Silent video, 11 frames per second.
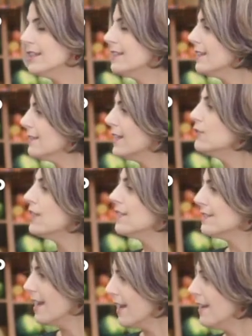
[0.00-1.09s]
e tentando
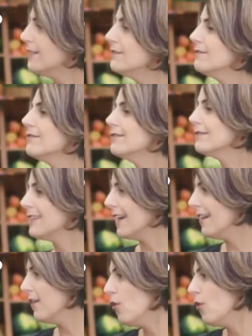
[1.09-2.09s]
trazer né,